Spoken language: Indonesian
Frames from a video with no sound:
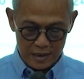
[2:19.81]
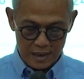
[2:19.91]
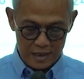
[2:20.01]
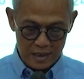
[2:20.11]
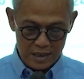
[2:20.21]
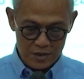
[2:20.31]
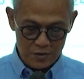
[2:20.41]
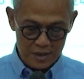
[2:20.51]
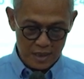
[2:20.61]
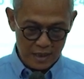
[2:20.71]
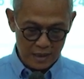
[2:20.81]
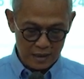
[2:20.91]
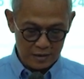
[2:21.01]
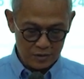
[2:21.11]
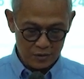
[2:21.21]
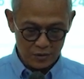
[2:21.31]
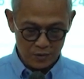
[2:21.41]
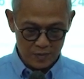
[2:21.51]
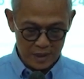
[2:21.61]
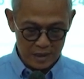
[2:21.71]
dan selanjutnya
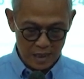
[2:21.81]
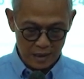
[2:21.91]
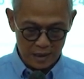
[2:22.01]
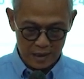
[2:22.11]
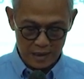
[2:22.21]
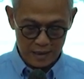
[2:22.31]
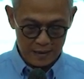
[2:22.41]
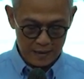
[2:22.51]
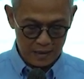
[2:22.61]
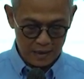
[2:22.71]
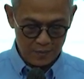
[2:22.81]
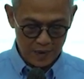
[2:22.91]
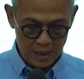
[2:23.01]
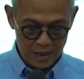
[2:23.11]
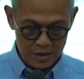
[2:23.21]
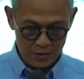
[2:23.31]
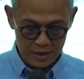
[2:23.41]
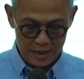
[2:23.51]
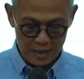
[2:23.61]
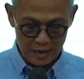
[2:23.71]
untuk menjaga
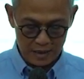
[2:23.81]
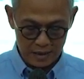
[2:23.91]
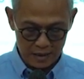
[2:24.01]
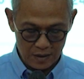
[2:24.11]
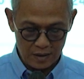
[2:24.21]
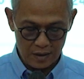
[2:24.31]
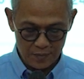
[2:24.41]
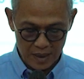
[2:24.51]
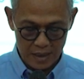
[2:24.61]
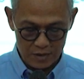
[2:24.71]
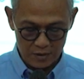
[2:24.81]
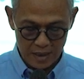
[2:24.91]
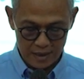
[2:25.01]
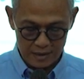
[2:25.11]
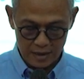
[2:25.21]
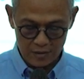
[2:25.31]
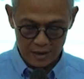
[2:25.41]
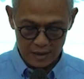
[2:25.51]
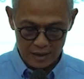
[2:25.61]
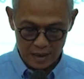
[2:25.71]
keberlanjutnya keberlanjutan tahun
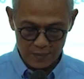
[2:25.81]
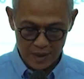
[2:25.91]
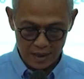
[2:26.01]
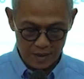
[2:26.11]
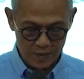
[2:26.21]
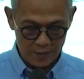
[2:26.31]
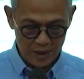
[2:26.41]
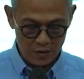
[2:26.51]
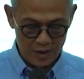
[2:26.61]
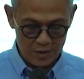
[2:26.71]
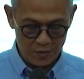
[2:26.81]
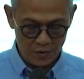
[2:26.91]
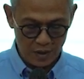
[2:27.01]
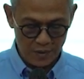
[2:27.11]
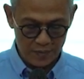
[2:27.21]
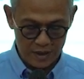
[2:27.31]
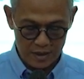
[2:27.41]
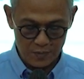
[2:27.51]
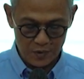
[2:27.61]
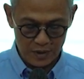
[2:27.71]
ini KPK memperluas program
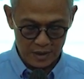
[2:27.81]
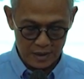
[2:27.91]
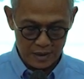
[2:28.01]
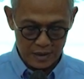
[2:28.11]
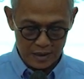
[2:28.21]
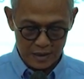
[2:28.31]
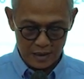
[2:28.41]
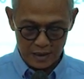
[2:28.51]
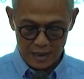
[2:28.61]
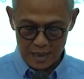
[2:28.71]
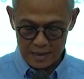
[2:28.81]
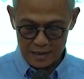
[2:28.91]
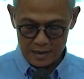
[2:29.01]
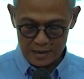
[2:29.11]
tersebut dengan